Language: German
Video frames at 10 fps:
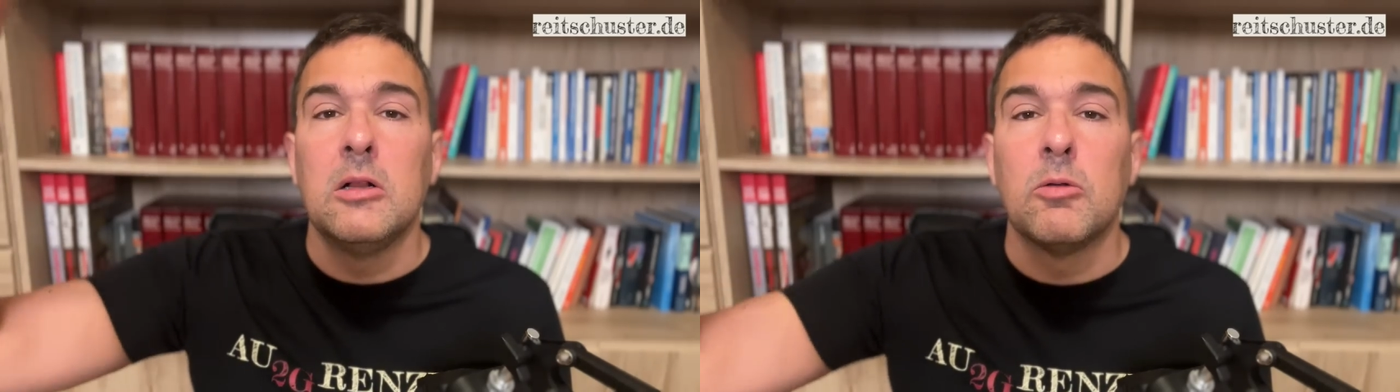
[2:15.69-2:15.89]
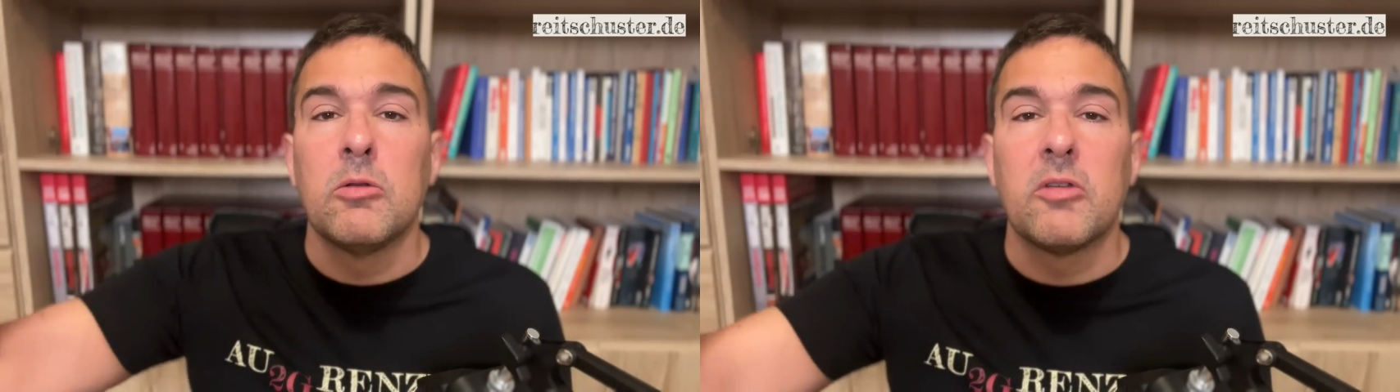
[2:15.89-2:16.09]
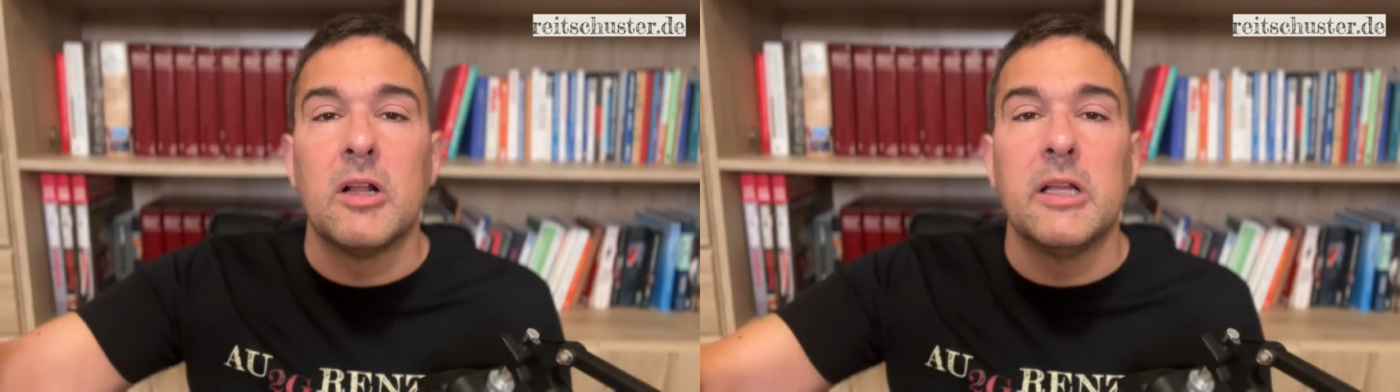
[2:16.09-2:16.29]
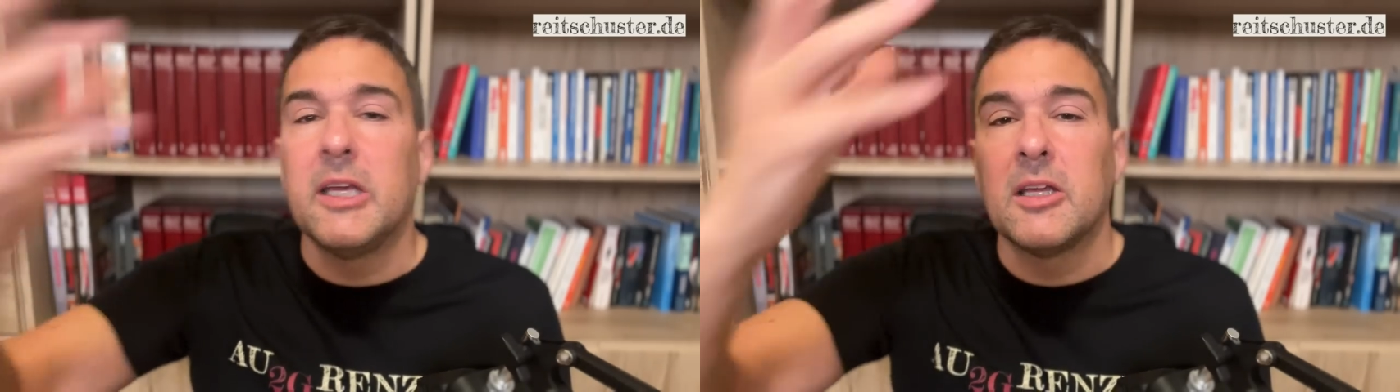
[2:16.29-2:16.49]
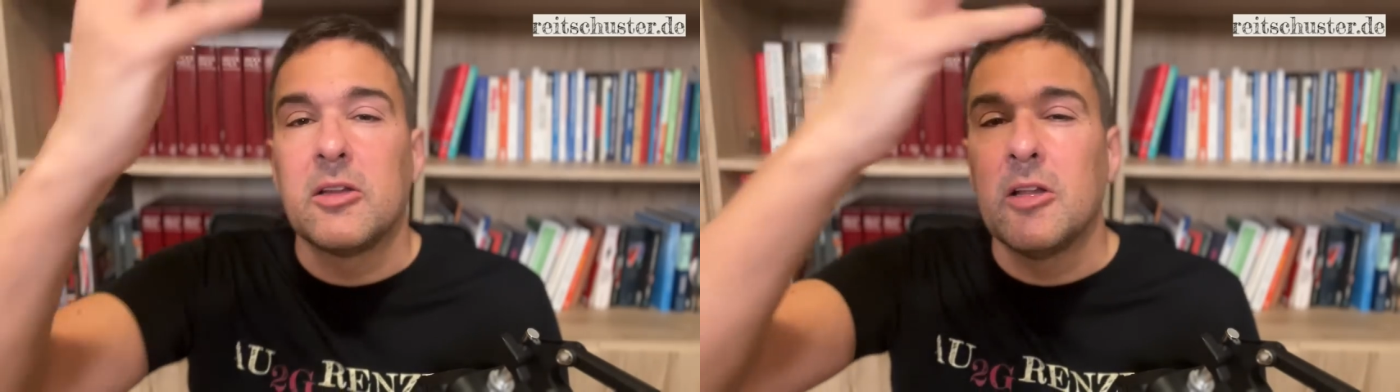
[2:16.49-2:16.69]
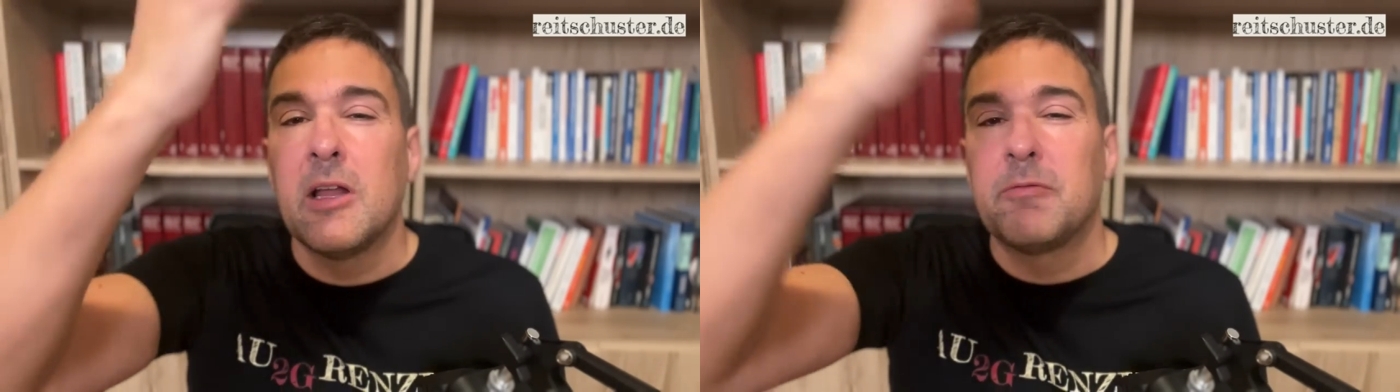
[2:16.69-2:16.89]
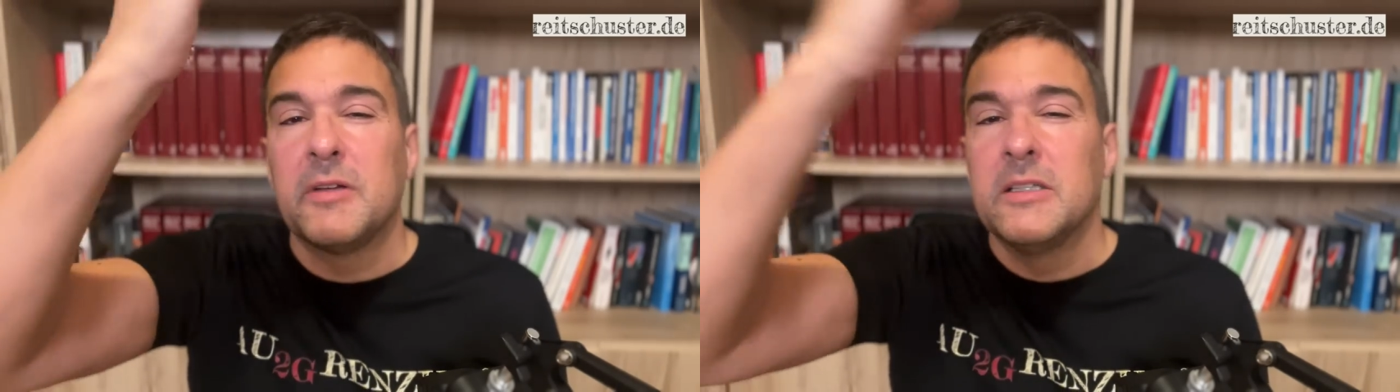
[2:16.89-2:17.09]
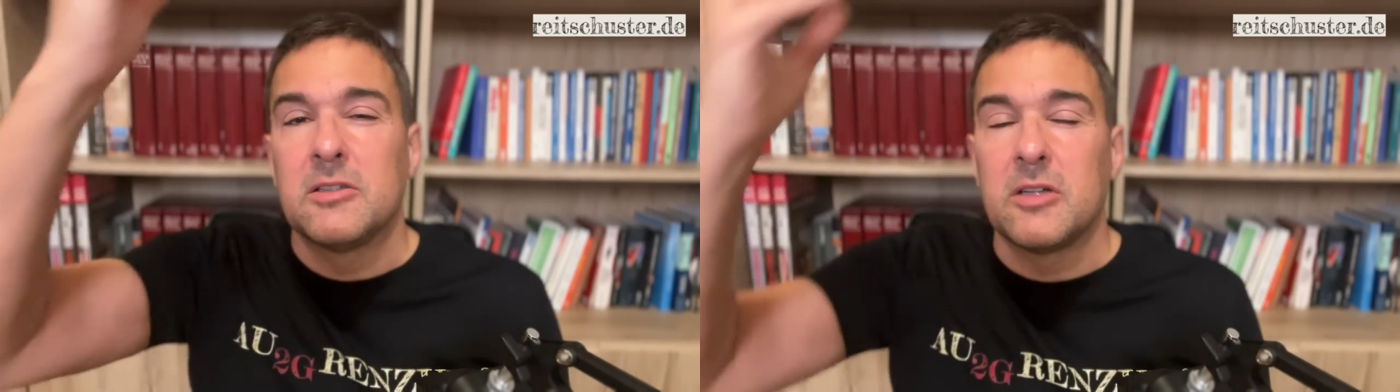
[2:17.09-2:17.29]
unser Licht in der
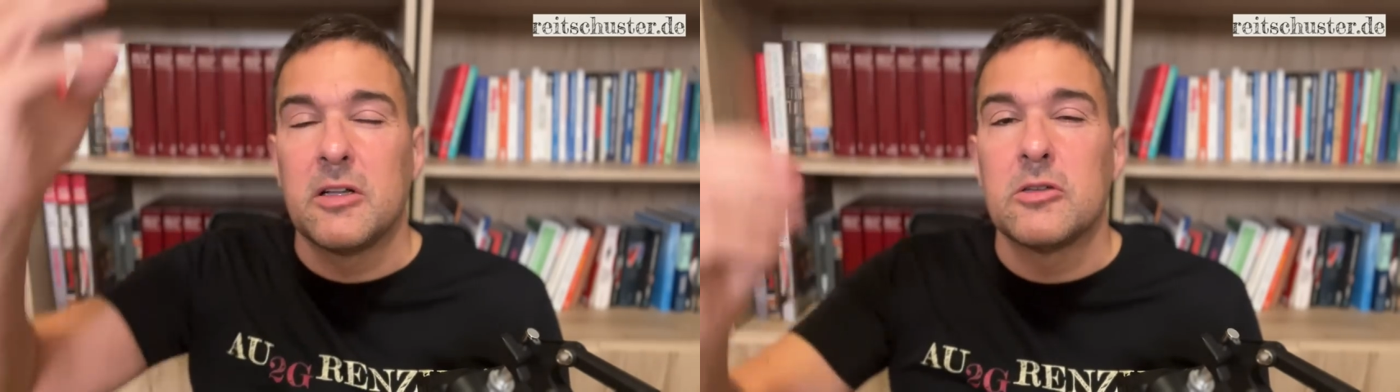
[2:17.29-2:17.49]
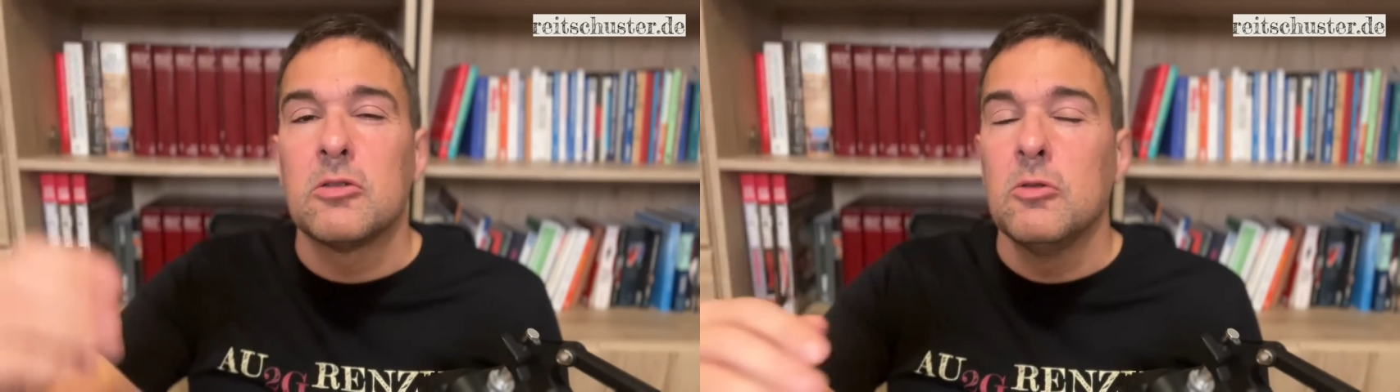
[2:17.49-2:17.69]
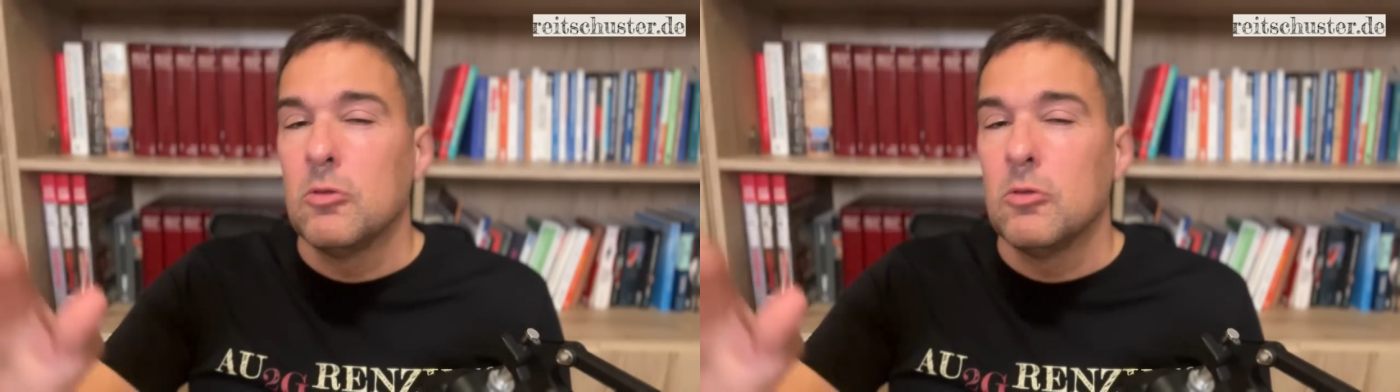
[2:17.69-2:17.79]
Finsternis,